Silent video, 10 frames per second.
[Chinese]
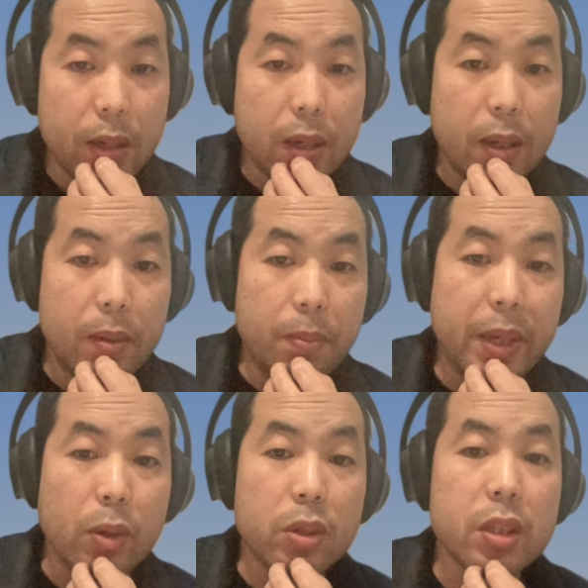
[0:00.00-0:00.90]
呃，
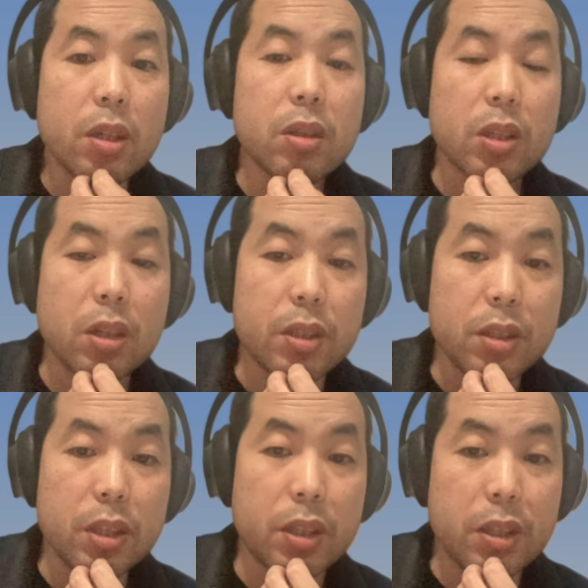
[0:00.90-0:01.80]
美国的政治
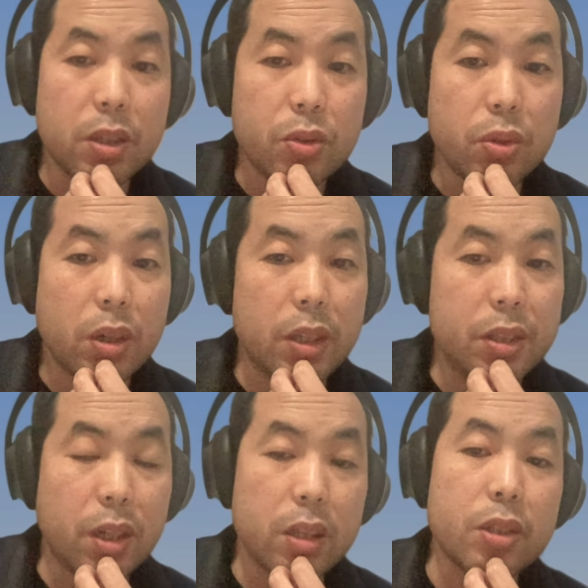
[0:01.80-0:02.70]
和经济体制就有
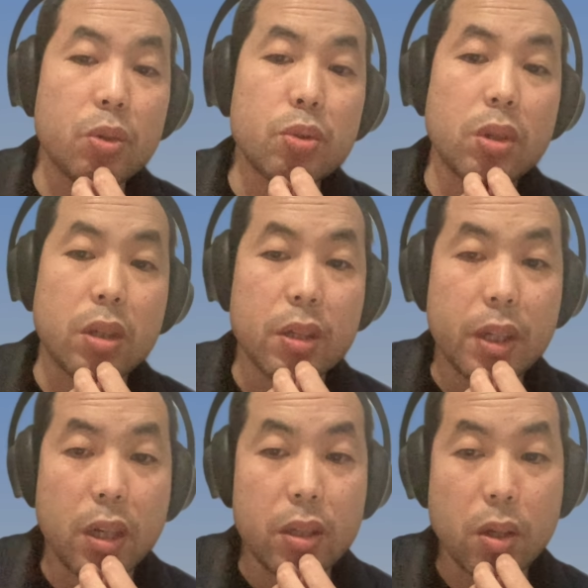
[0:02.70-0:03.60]
很强的纠错
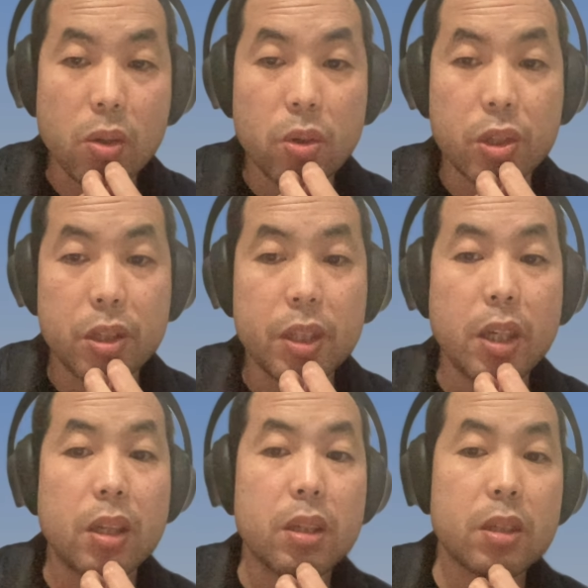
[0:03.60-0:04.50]
能力啊，能够实
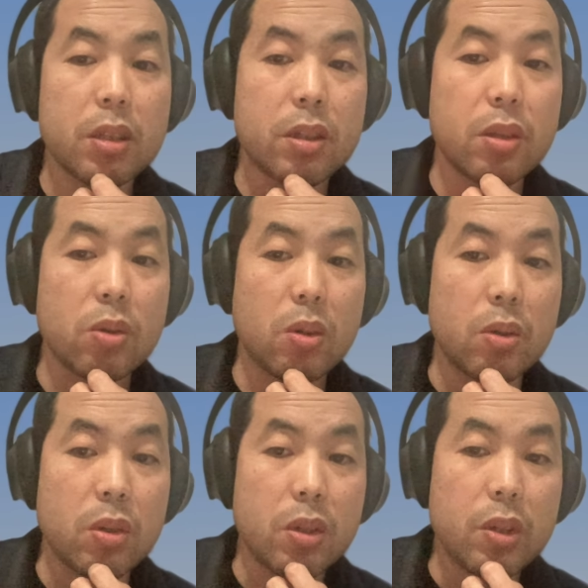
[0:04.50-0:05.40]
现这
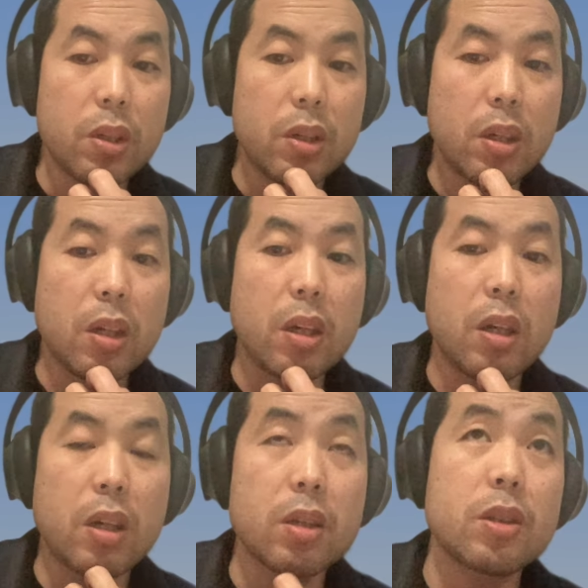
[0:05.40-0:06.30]
种
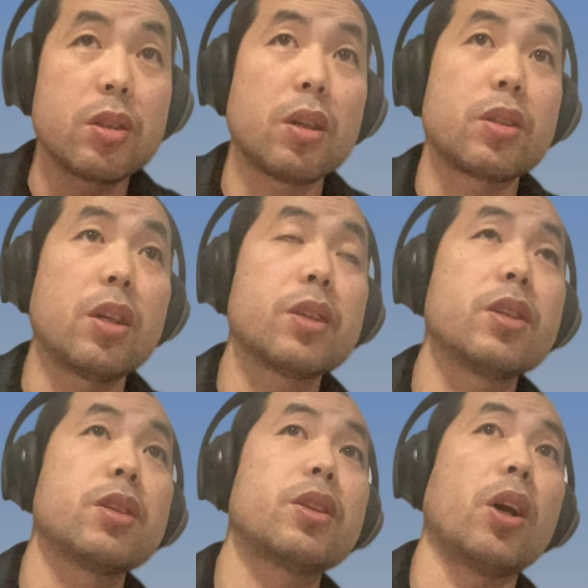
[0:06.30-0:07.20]
呃，之前之
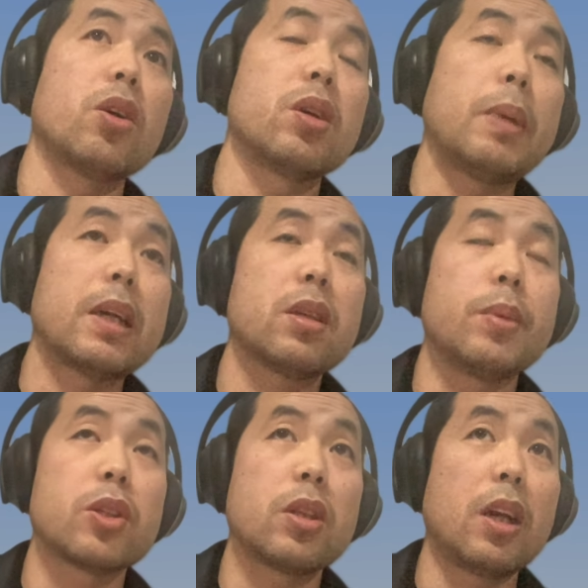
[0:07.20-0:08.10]
前进行调整吧，
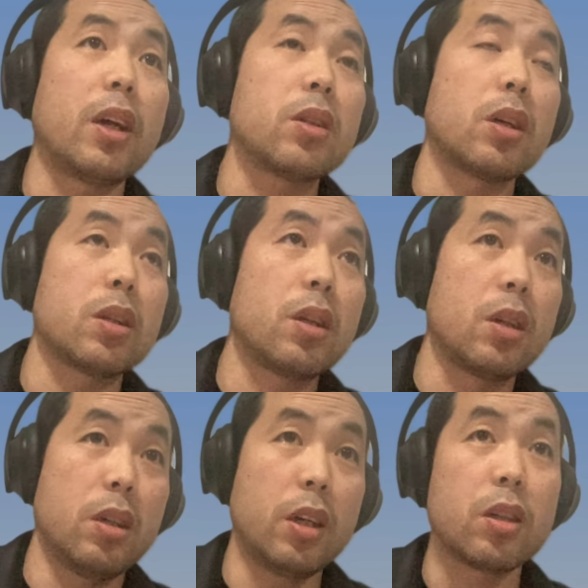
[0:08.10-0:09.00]
特别是它两党。
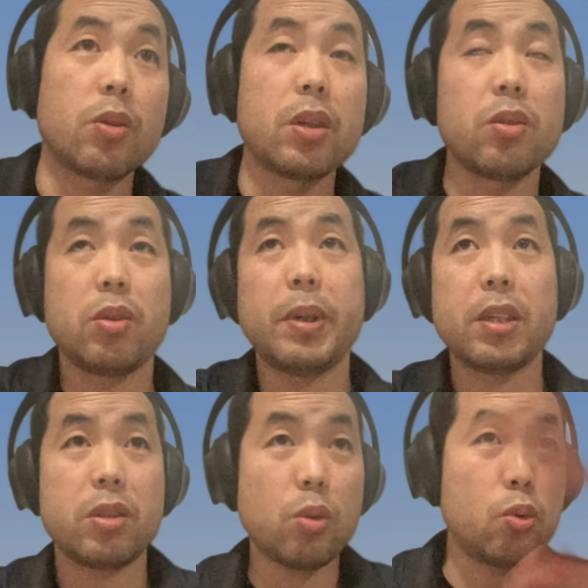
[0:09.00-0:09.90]
两党专政，对
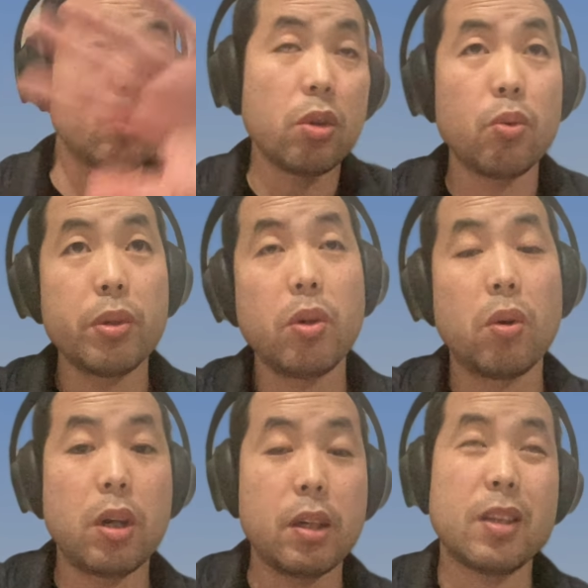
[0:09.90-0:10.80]
吧？忽左忽
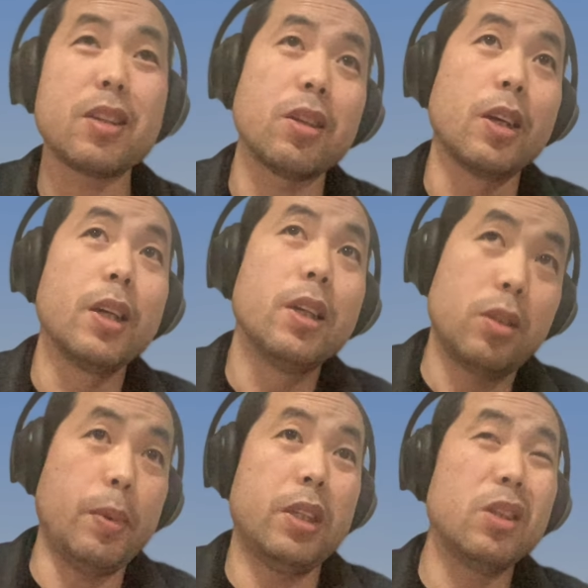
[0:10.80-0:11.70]
右啊！但是
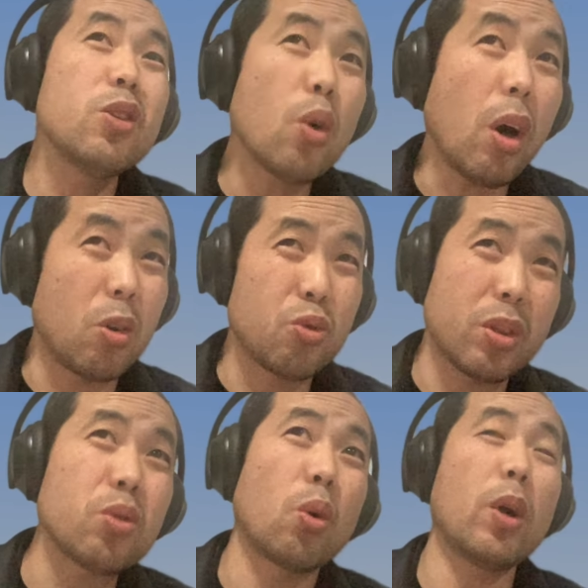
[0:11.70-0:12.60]
对吧？你有好
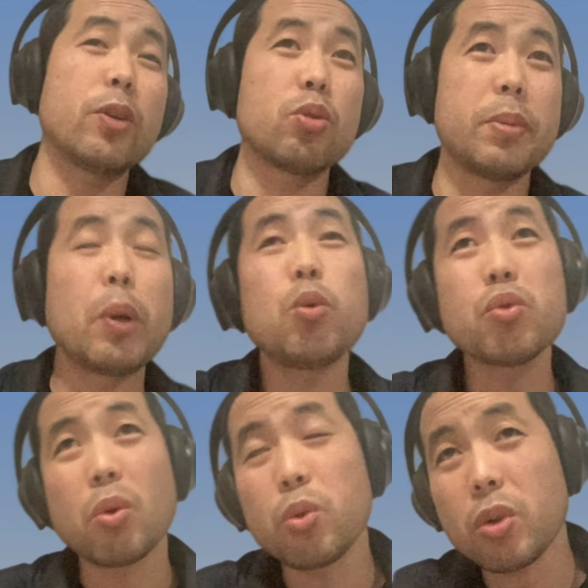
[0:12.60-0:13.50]
处，都有坏处对吧？
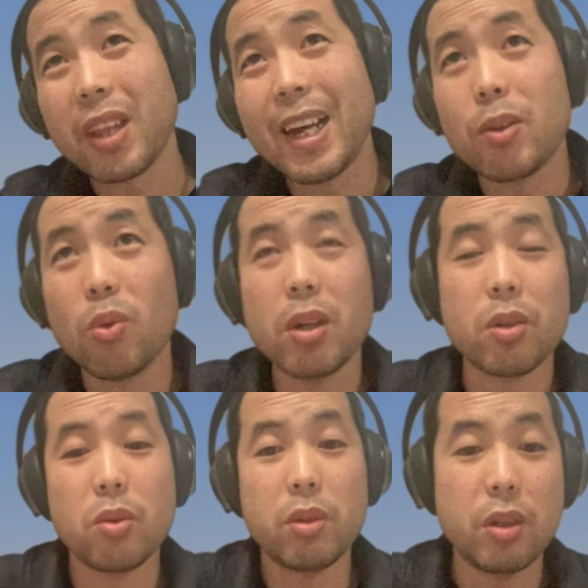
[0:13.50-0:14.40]
忽左忽右太多
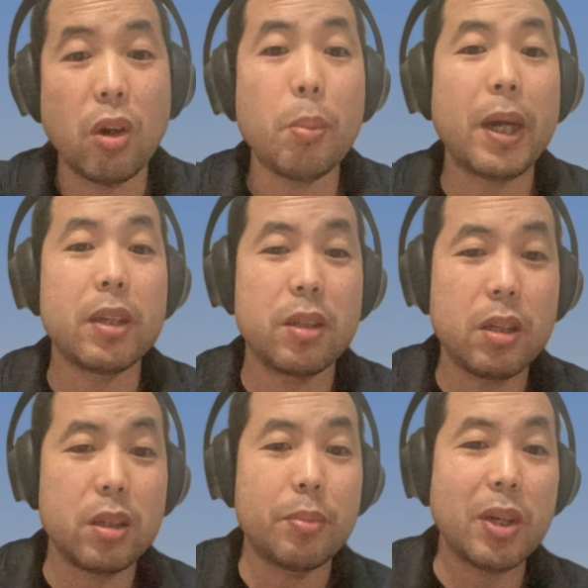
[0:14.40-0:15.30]
了之后，摇摆
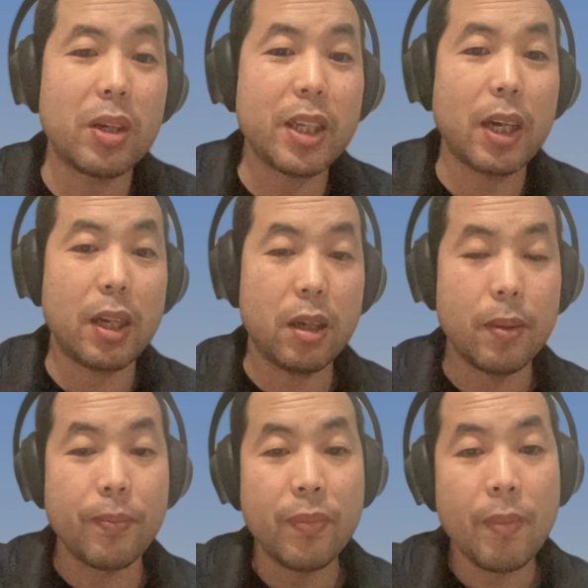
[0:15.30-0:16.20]
也也比较厉害
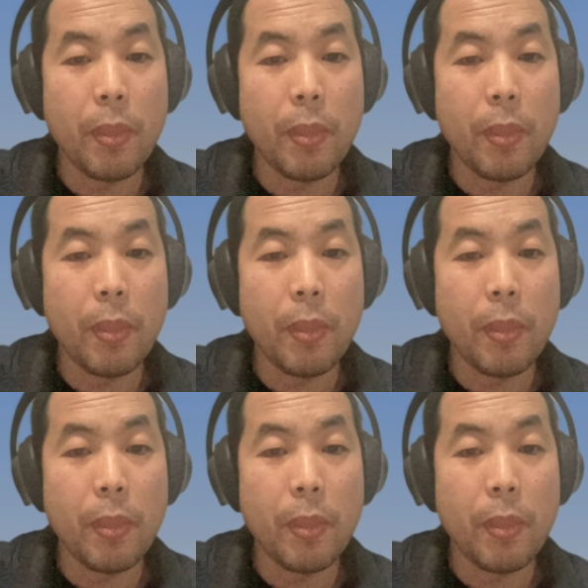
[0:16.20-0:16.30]
啊。